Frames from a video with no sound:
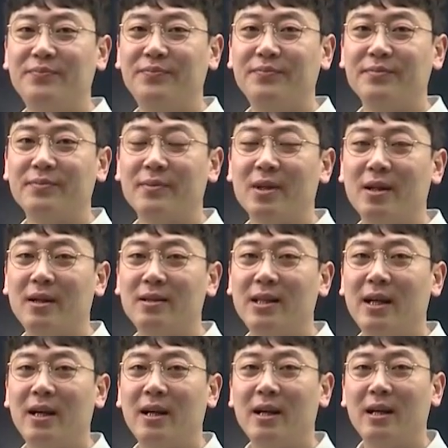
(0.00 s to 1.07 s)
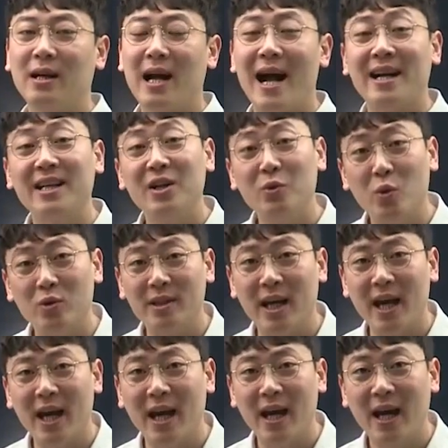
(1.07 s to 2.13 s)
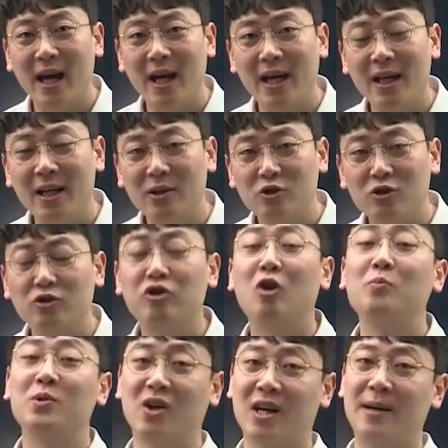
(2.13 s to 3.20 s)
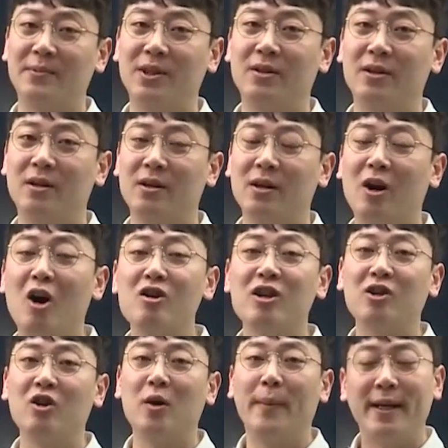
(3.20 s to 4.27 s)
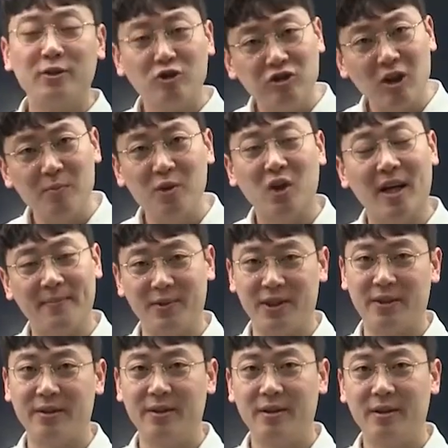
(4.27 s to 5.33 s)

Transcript: 음, 제 강의 교재의 수험 적합성, 커리큘럼의 수험 적합성.